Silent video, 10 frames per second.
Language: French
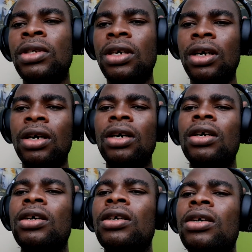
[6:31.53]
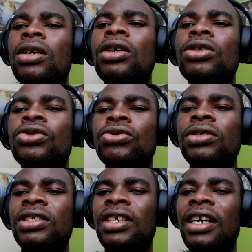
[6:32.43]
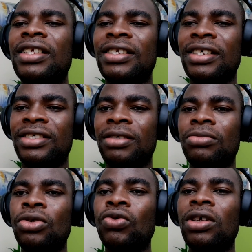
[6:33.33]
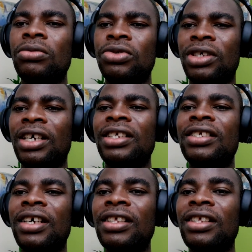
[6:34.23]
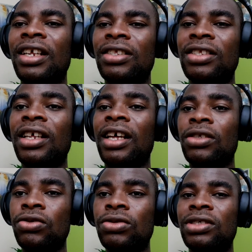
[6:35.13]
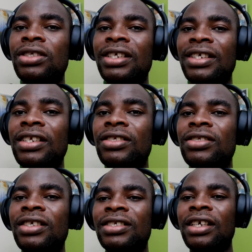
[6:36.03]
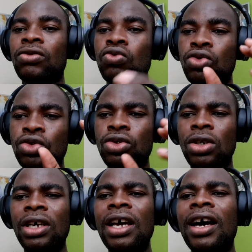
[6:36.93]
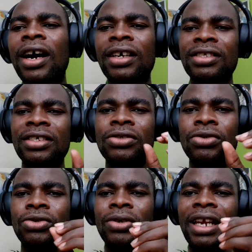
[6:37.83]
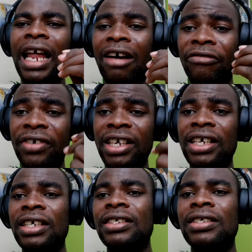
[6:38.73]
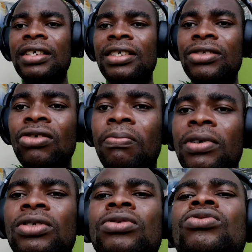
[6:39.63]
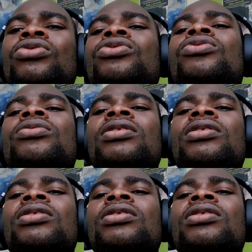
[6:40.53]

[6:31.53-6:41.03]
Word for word: Quand un jour il sera dans sa chambre, le troisième jour il sera, dans, la, dans, douche, dans, sa, dans sa douche, en train de se laver, de prendre une douche.